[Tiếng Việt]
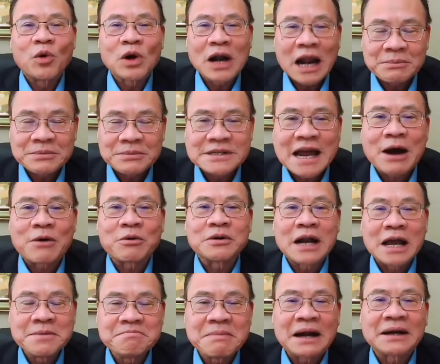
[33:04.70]
làm sao
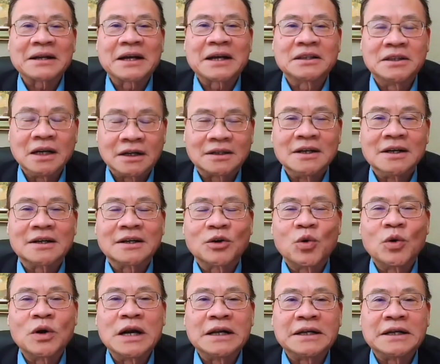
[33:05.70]
đẩy mạnh cái thực lực
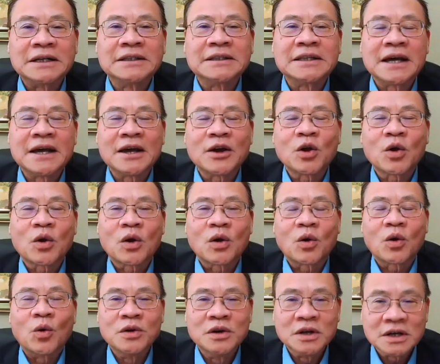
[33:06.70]
của nền kinh tế
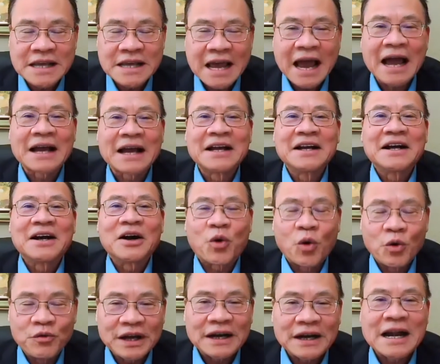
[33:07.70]
của nước nhà
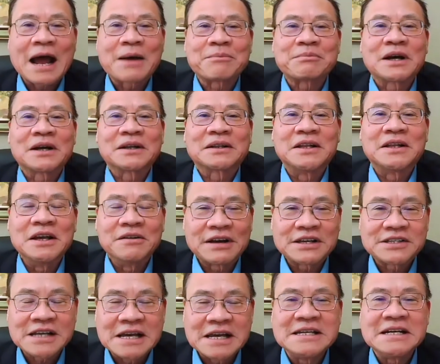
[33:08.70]
của Việt Nam đó thì
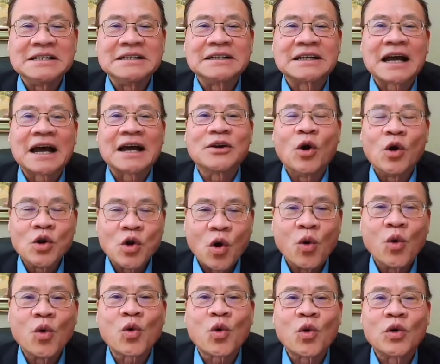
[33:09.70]
phải xây dựng cái đội
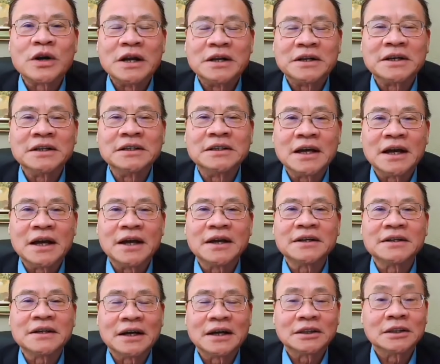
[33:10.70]
ngũ của nền kinh tế
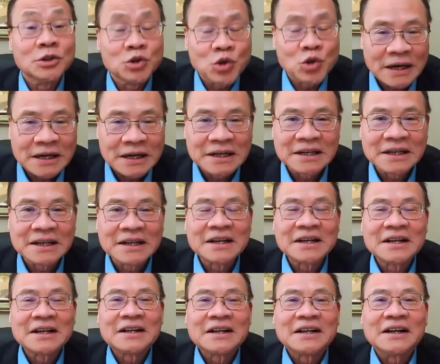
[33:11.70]
à, tư doanh
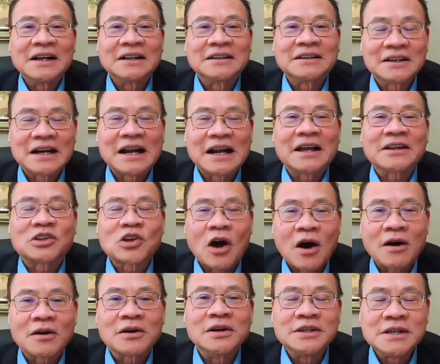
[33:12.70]
à, tức là
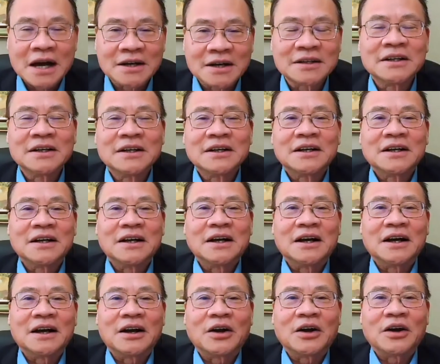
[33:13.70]
cho người dân
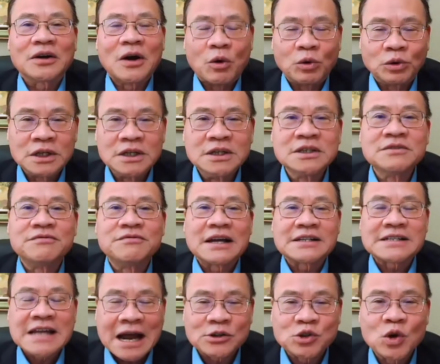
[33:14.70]
à, đầu tư và
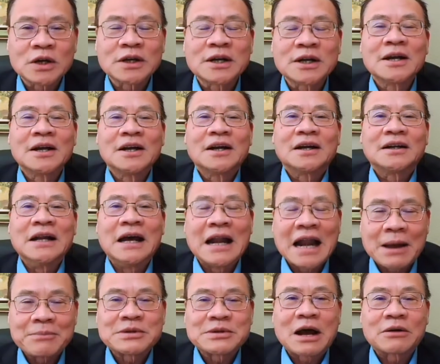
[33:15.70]
sản xuất để
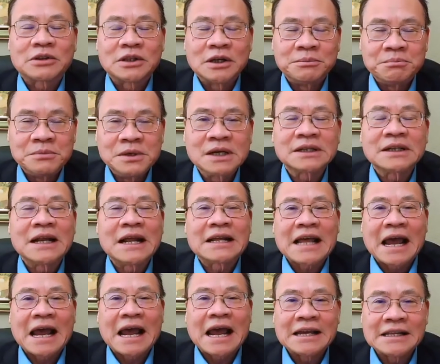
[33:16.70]
làm sao từng bước để
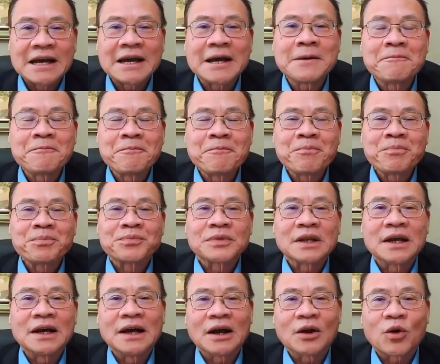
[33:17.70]
thay thế
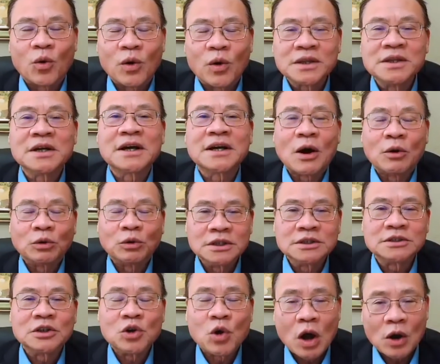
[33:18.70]
uh, của những cái đầu tư
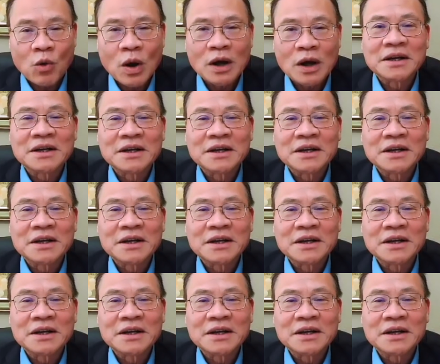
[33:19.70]
từ ngoại quốc